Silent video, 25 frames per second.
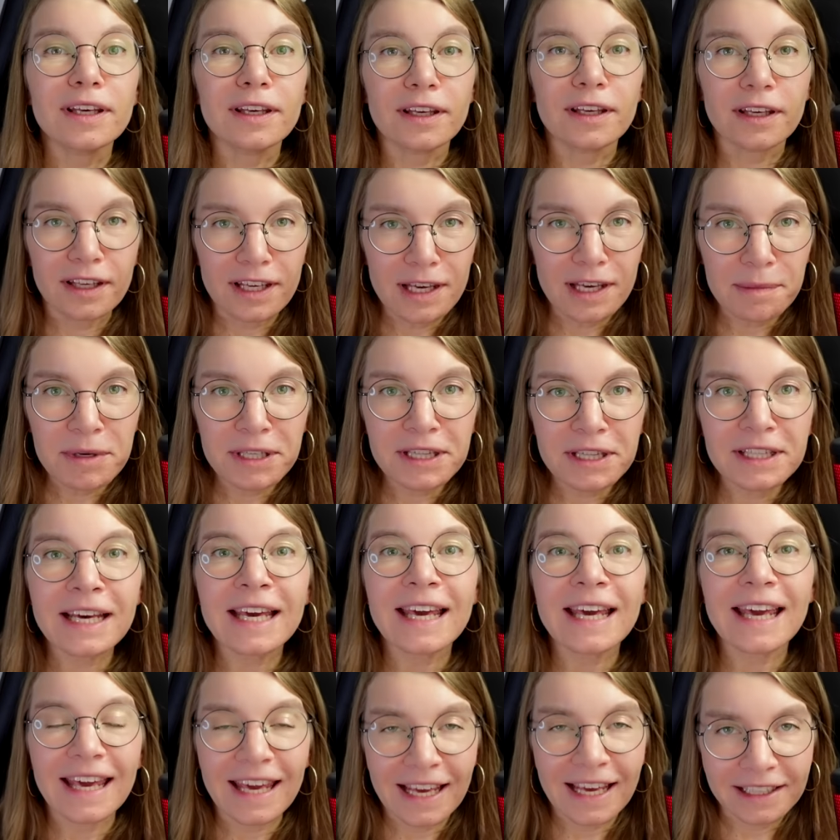И именно
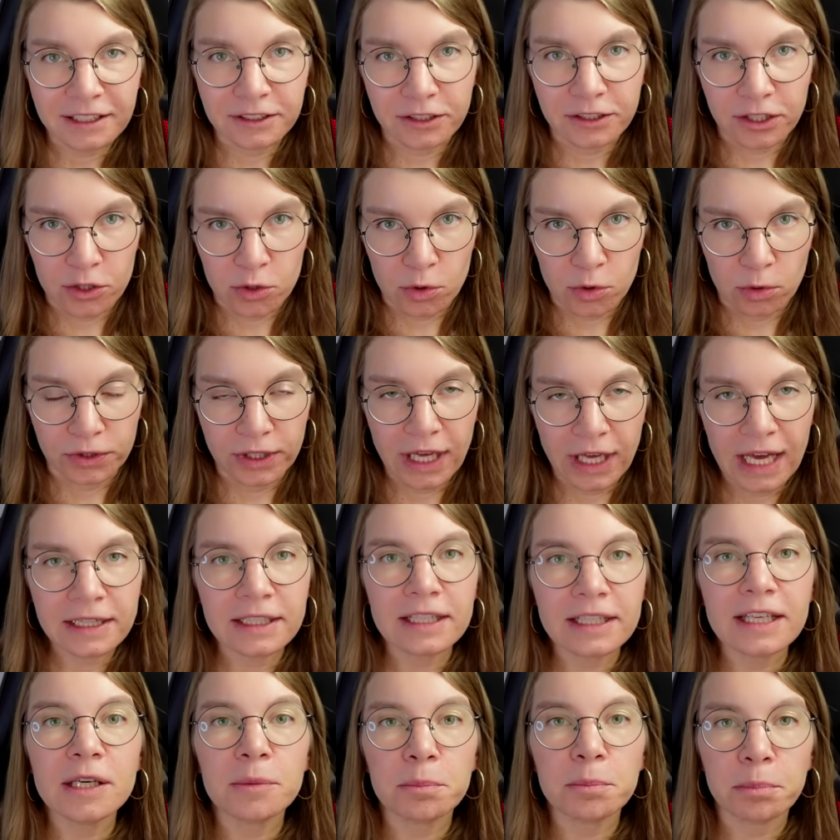этот
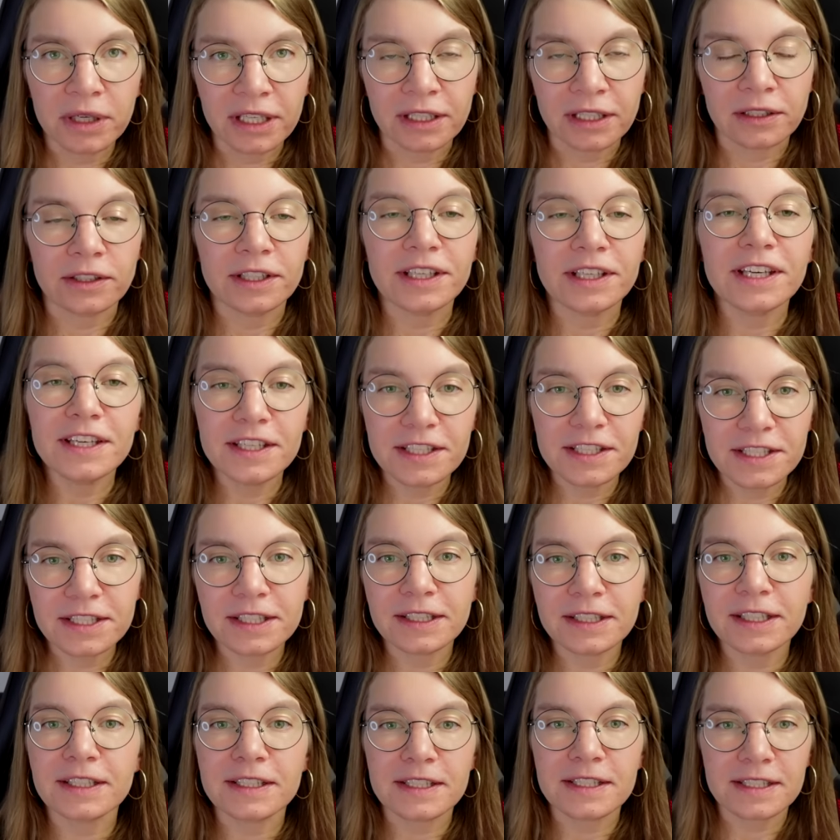результат и был
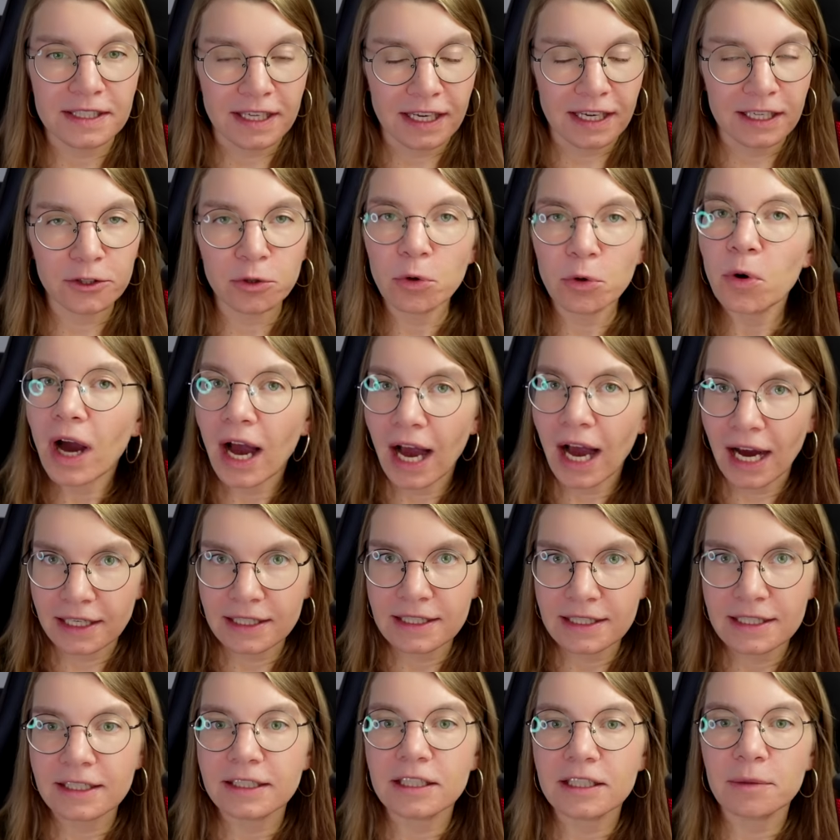истинной целью
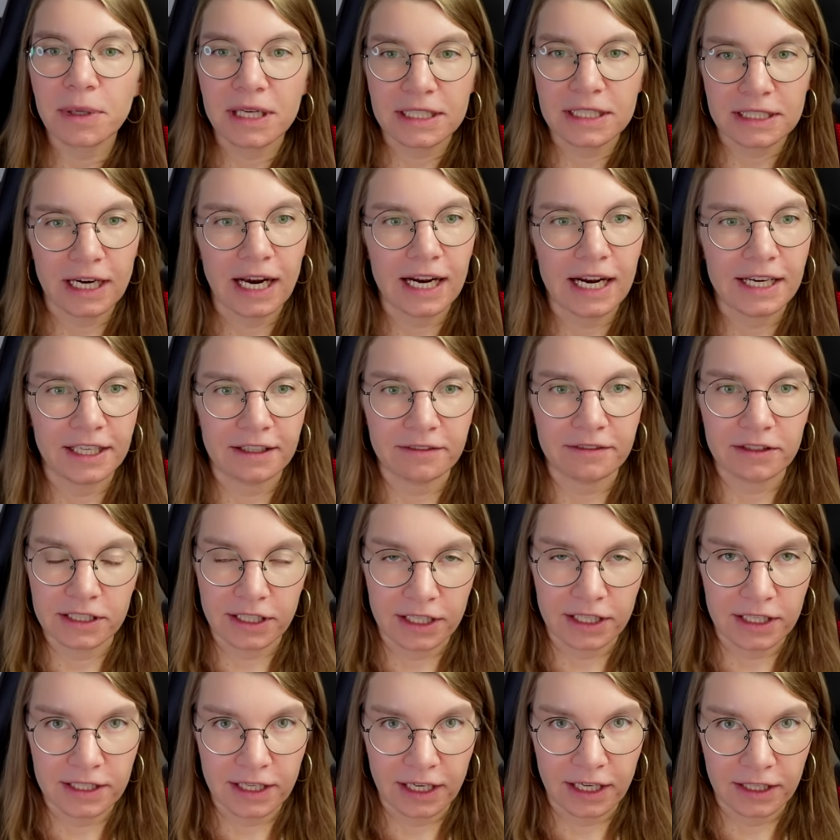акции на пасхальное
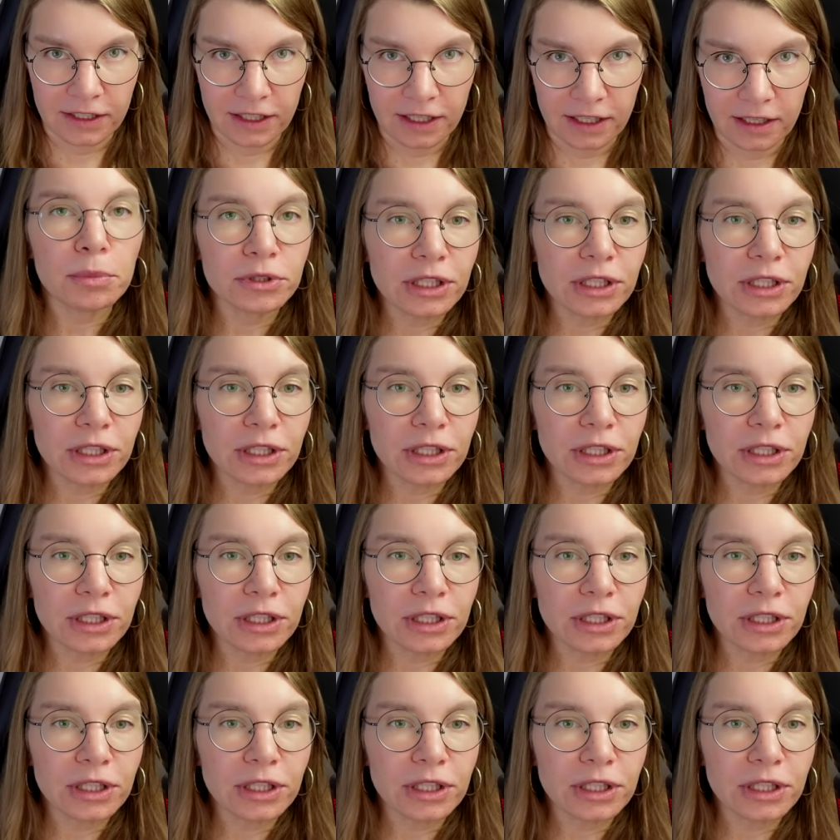воскресенье,